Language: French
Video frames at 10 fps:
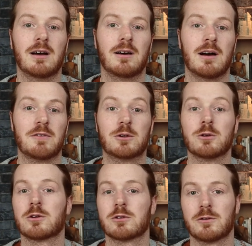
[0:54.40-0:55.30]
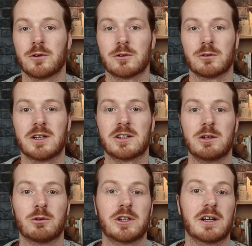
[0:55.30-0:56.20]
euh, avec d'autres enfants de son âge
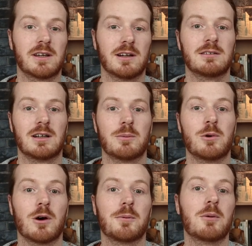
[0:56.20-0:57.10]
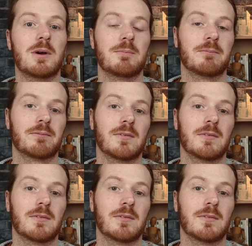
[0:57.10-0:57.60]
qui ont chacun un peu leurs problèmes.